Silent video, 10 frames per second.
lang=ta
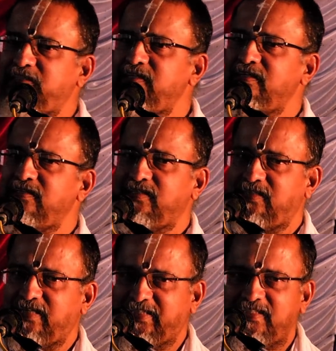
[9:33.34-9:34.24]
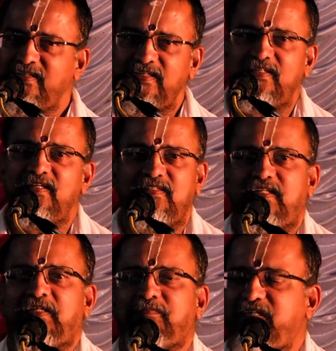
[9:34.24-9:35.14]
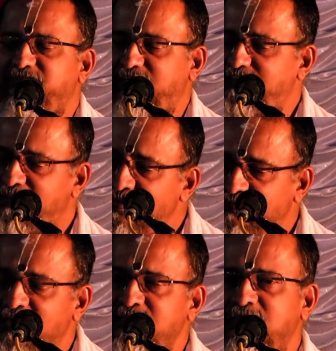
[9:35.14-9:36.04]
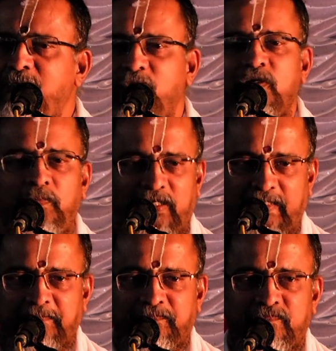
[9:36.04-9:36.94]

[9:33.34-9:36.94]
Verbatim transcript: பற்றியான கஷ்டங்கள்லாம் தெரியும் நீ வரதுனா வா நான் போக போகிறேன்